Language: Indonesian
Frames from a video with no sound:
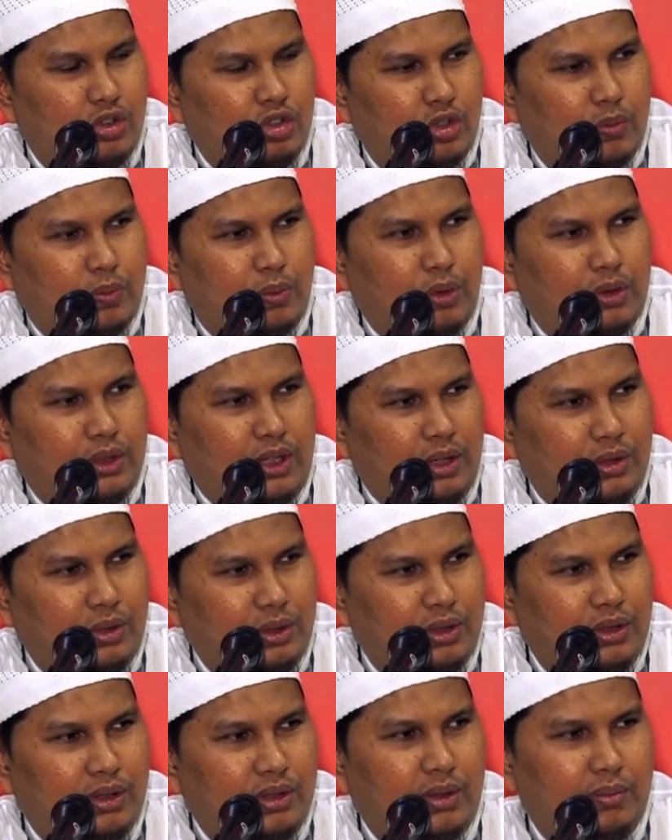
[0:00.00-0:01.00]
10
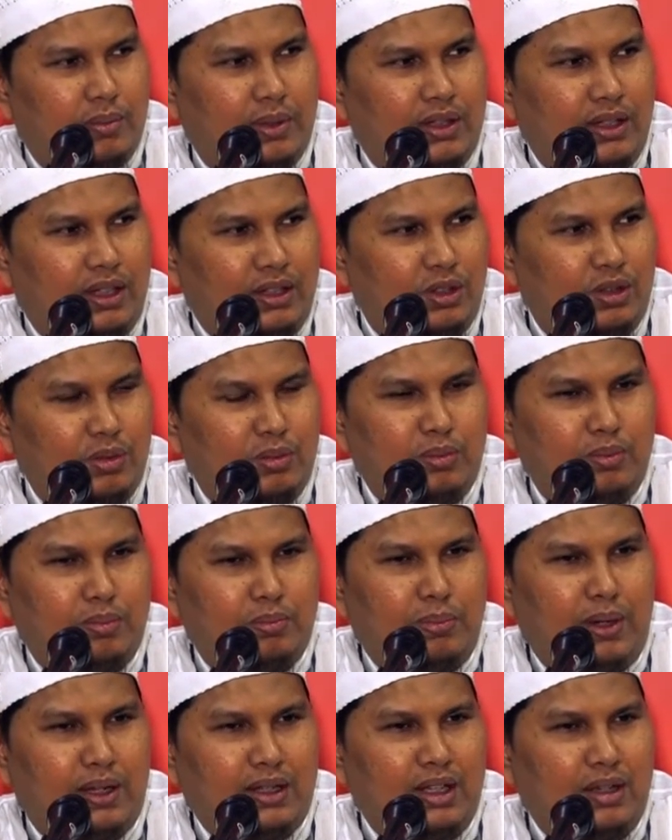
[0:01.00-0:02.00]
tahun? Berarti antum
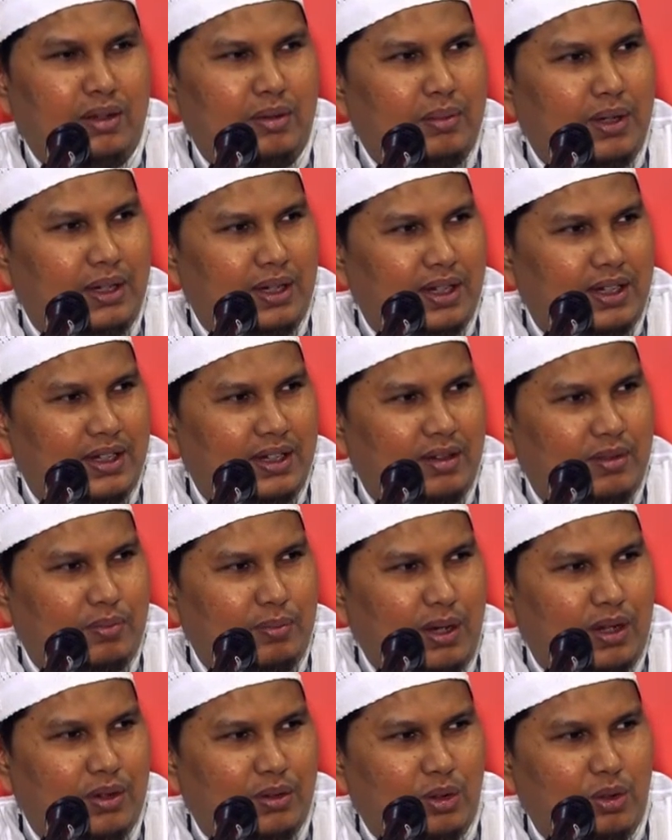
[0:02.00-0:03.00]
banknya mana ini?
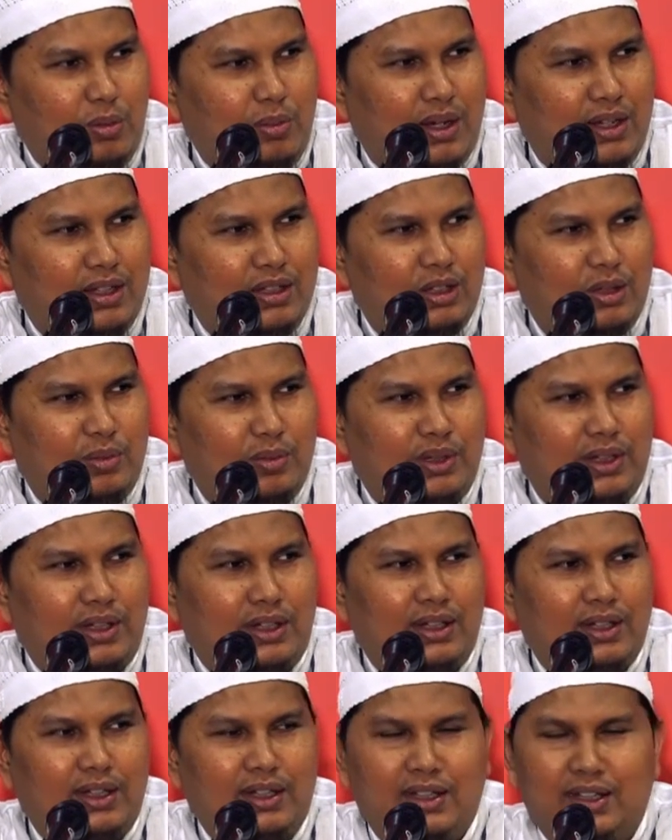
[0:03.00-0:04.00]
Bangkrut bank antum
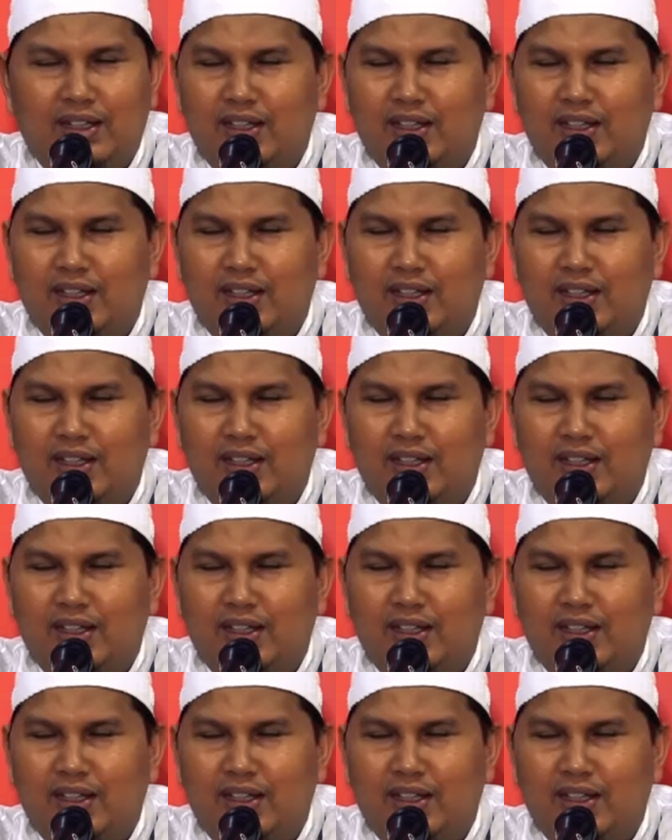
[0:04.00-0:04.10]
ini?